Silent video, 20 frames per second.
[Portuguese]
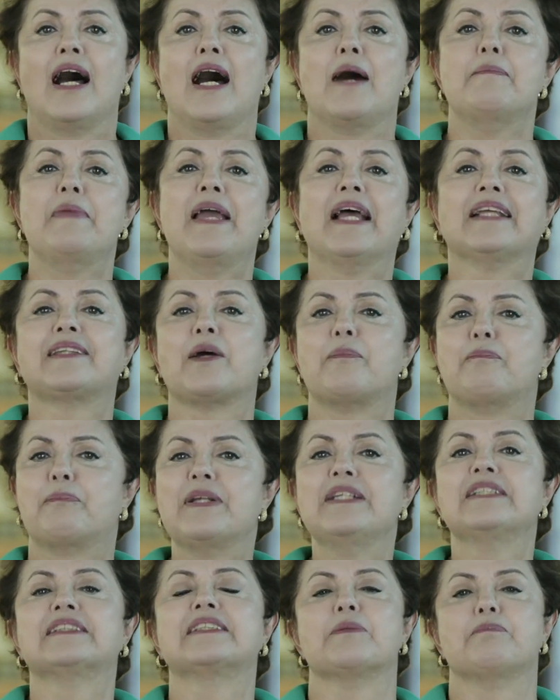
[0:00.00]
a meta
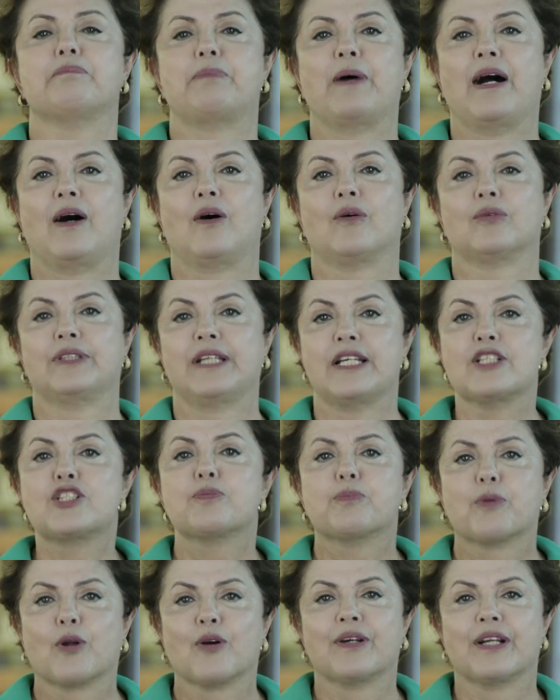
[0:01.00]
principal
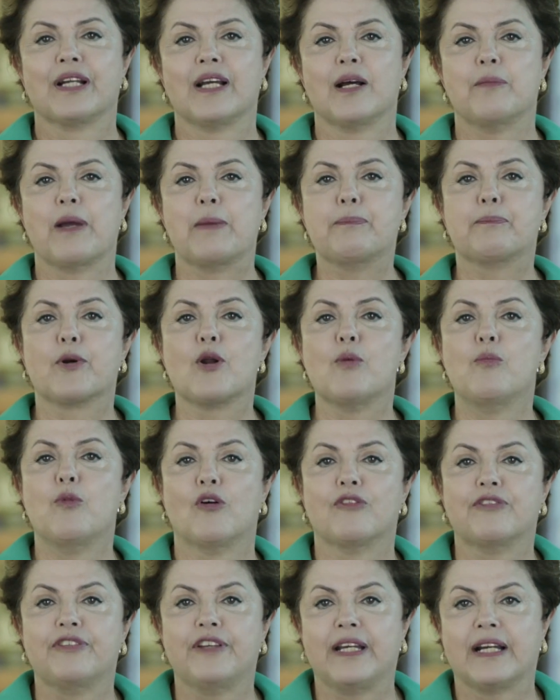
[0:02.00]
deste programa é
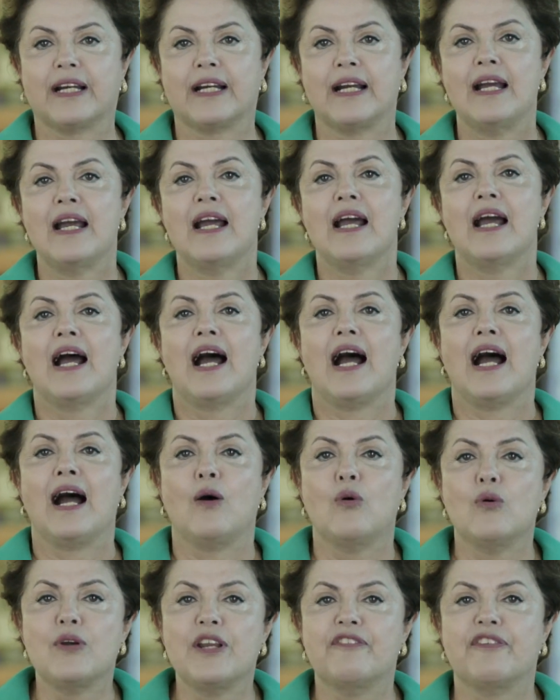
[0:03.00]
promover
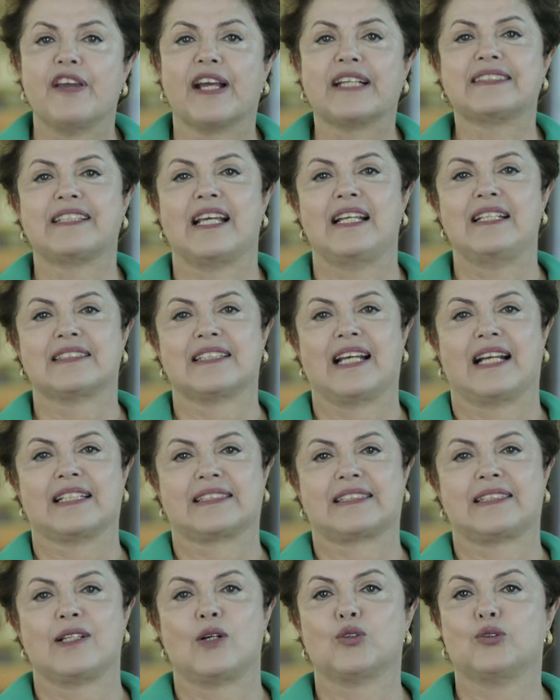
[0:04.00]
a
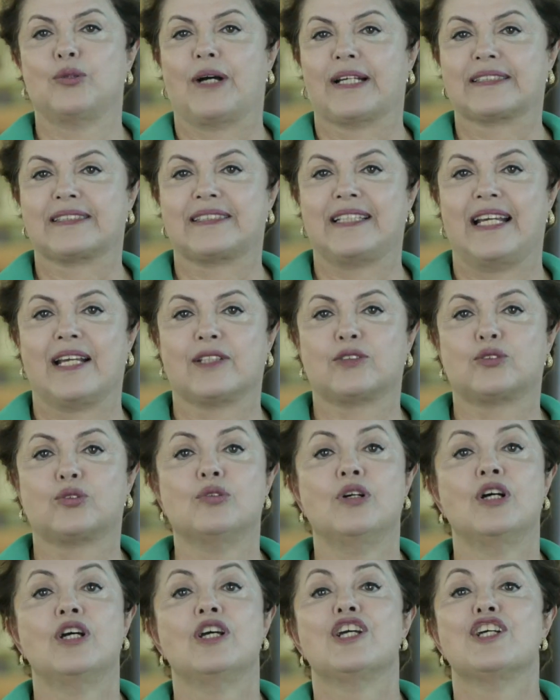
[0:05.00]
universalização do
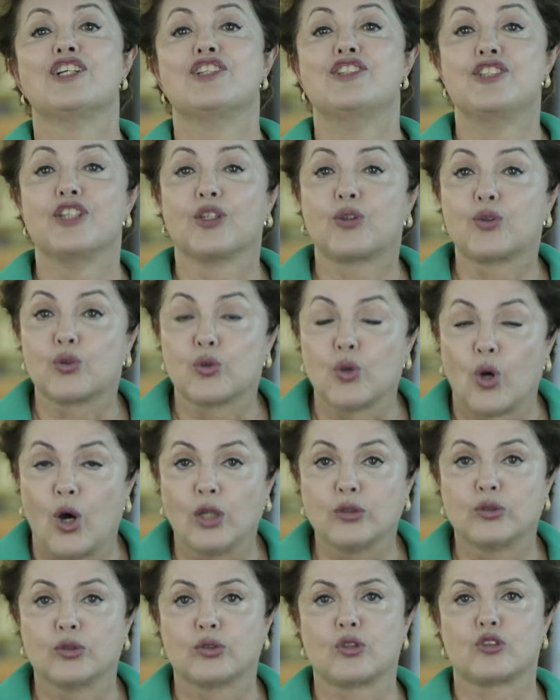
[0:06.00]
acesso de
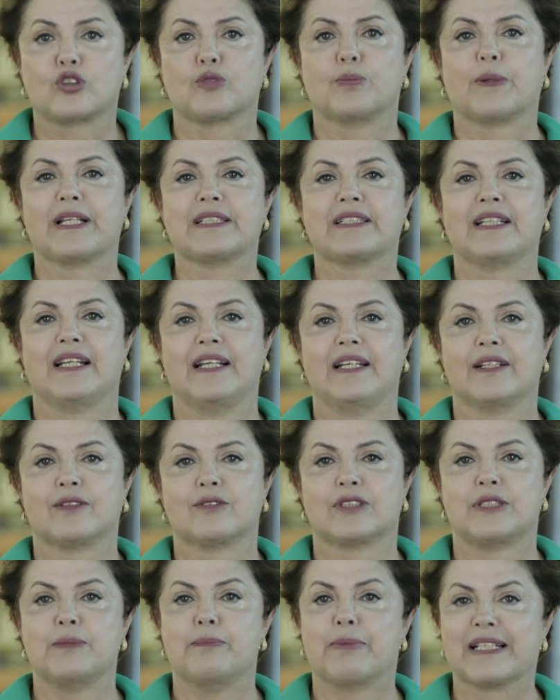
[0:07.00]
todos os
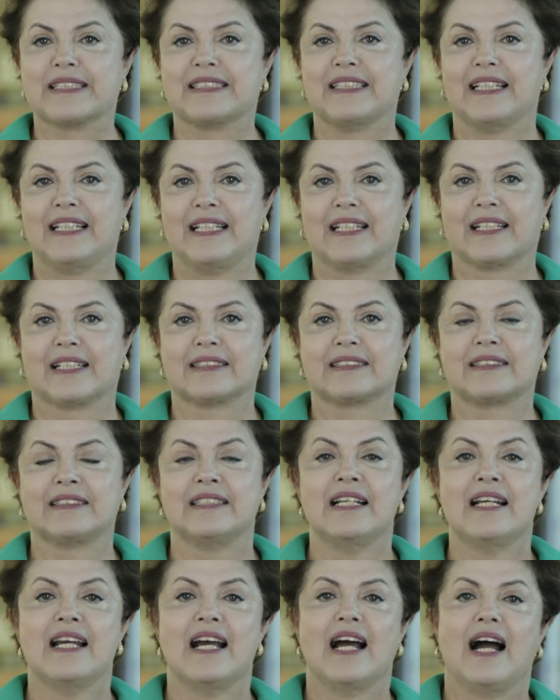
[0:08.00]
brasileiros e
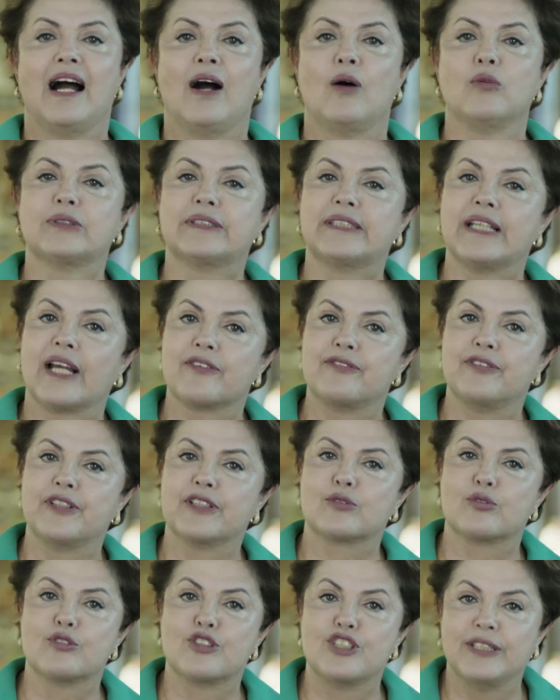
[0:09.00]
brasileiras a um
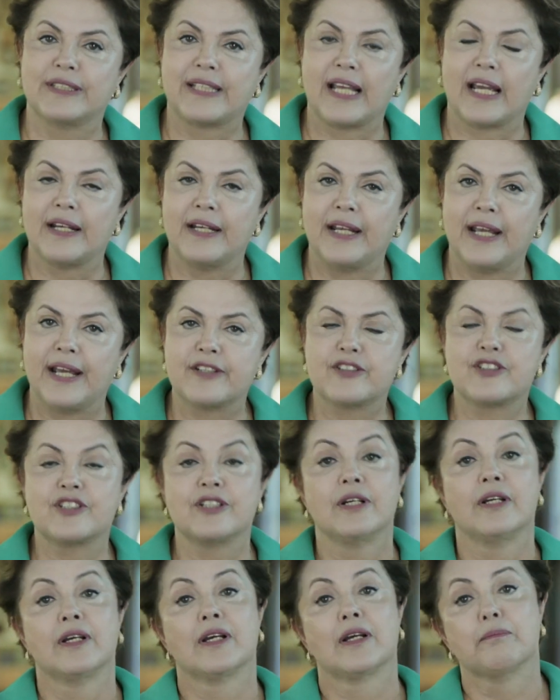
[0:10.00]
serviço de
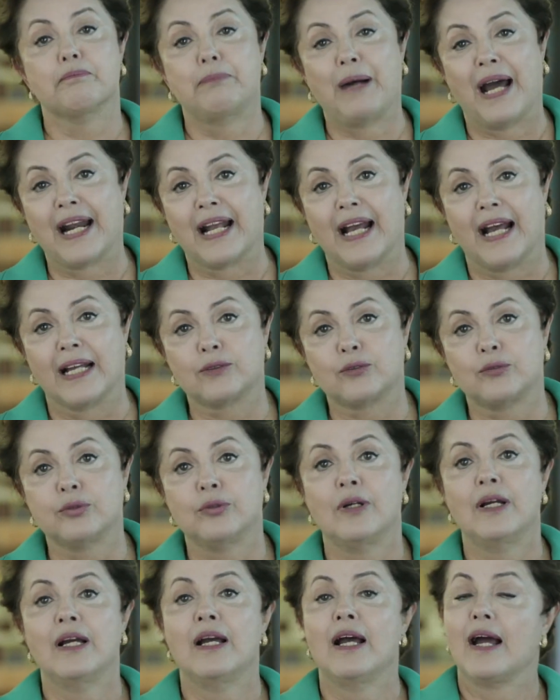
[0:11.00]
internet barato,
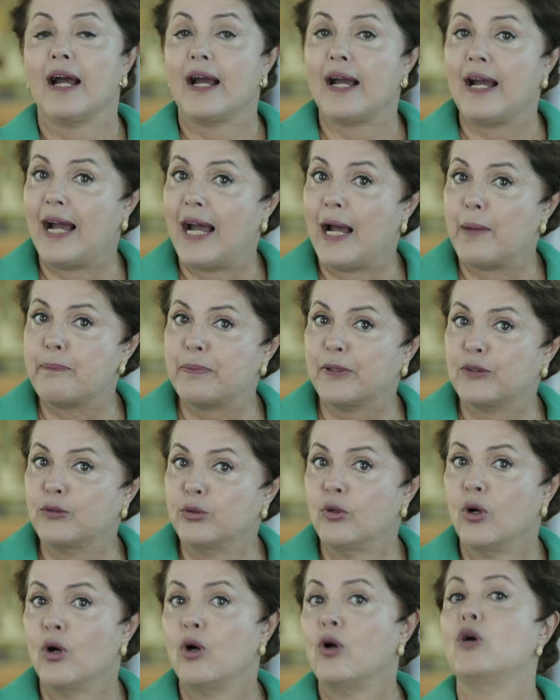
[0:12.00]

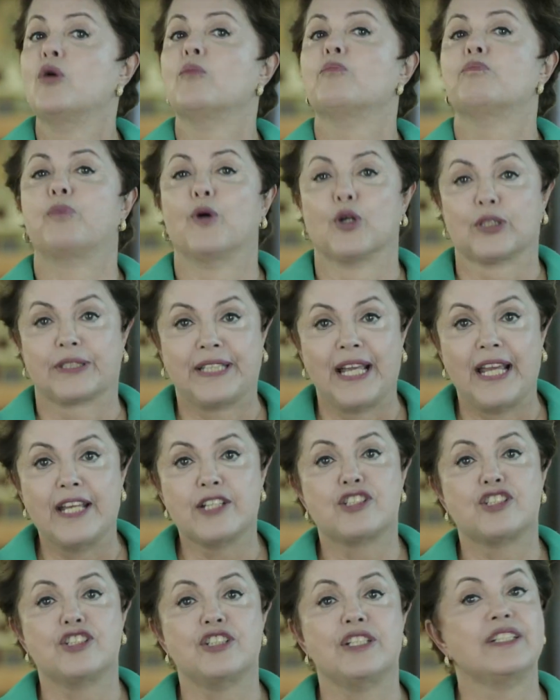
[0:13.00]
rápido,
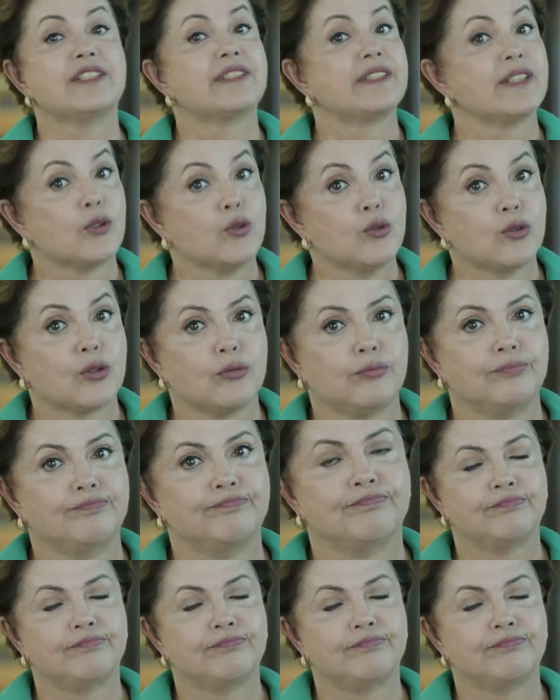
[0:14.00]
potente e seguro.